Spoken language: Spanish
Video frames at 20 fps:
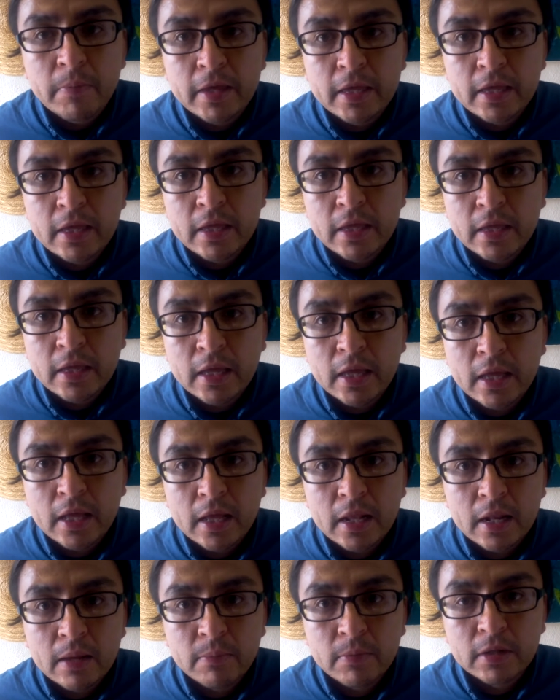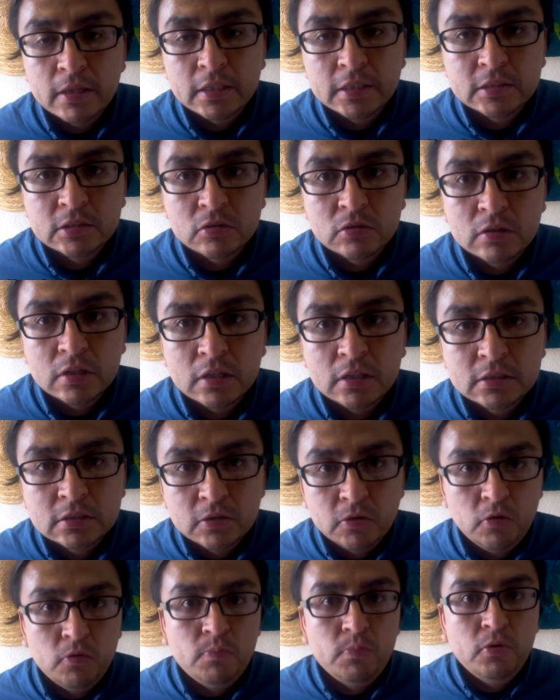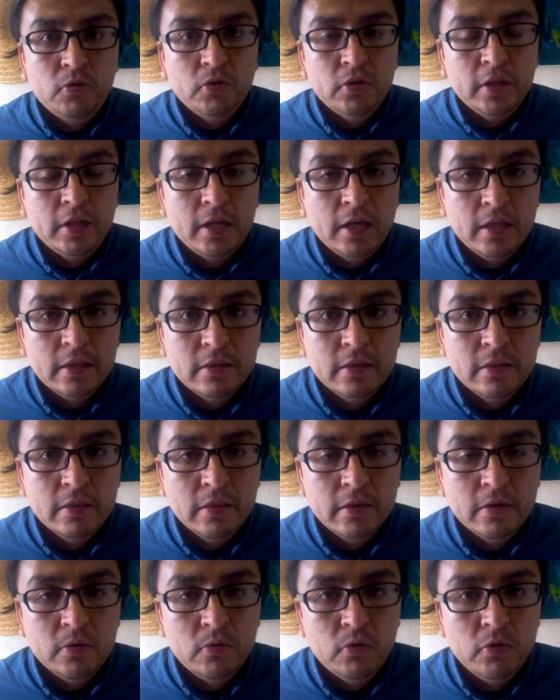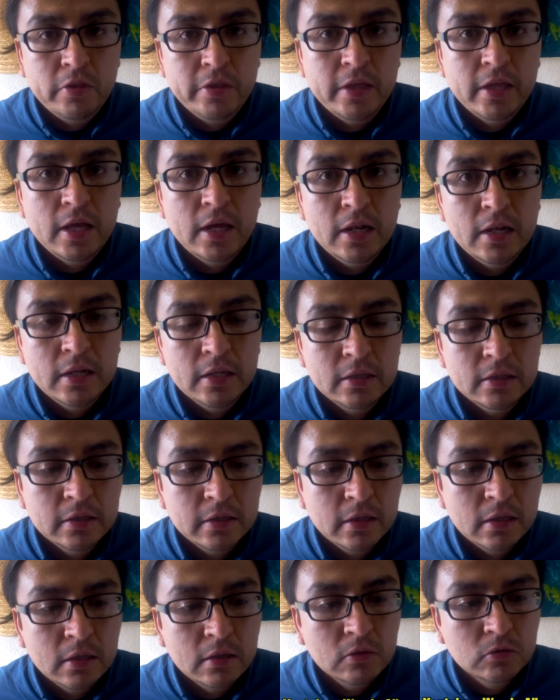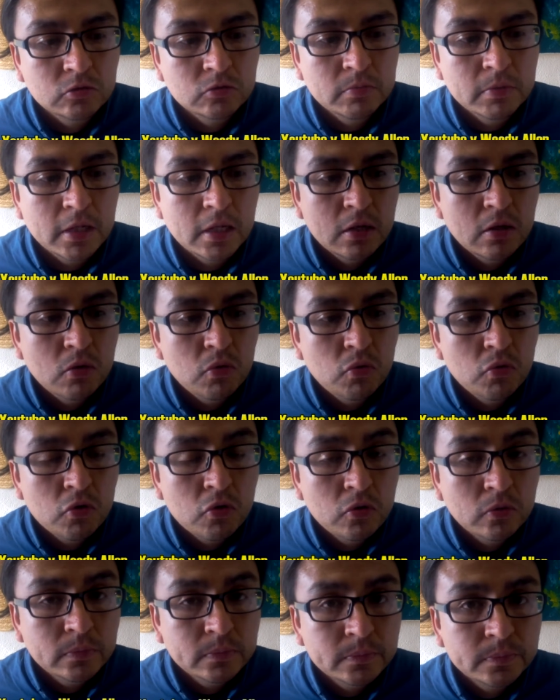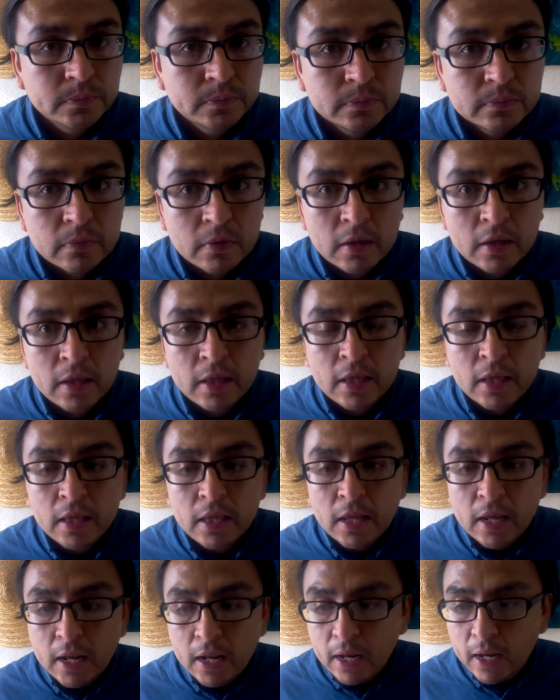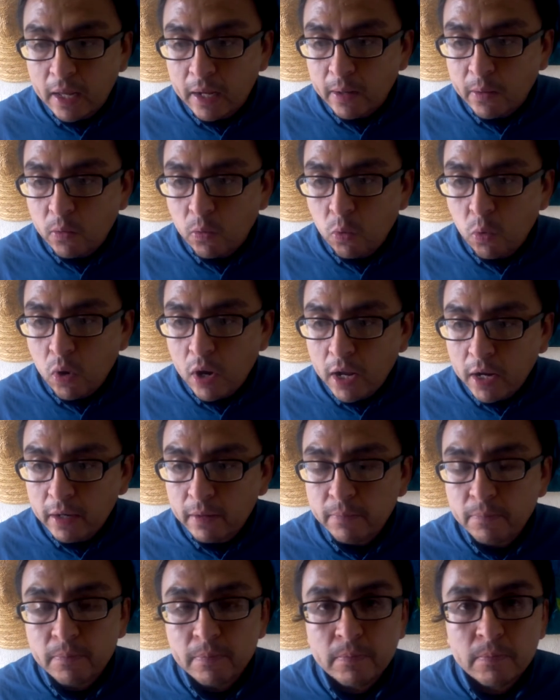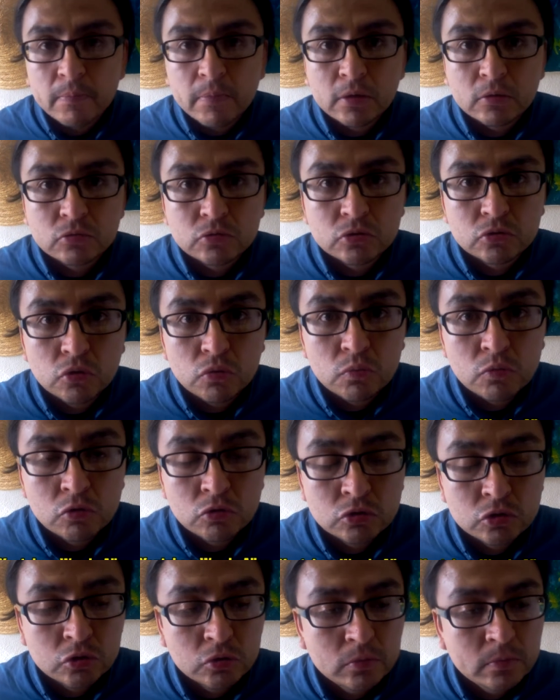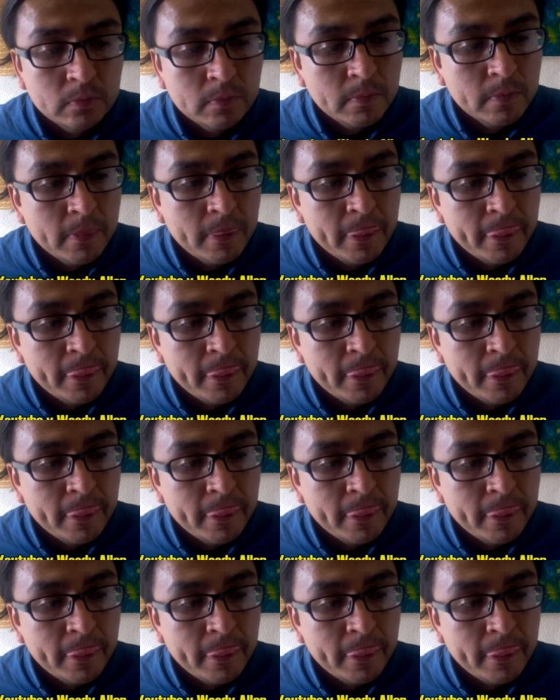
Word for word: Vi La maldición del escorpión de Jade de Woody Allen del 2001, la cual me gustó mucho.